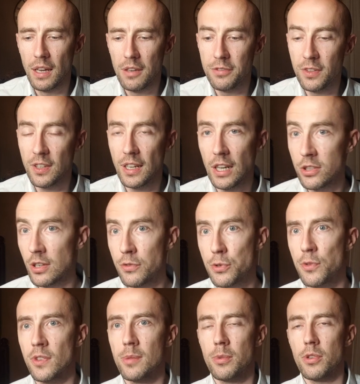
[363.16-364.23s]
W Izajasza w
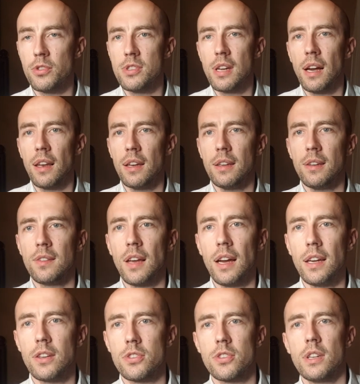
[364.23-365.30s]
szóstym rozdziale
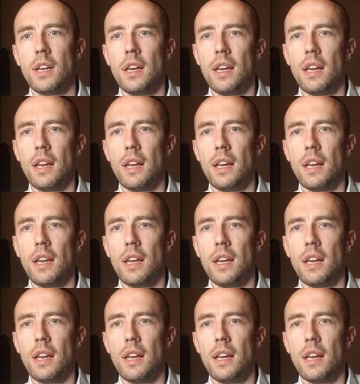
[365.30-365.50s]
Izajasz,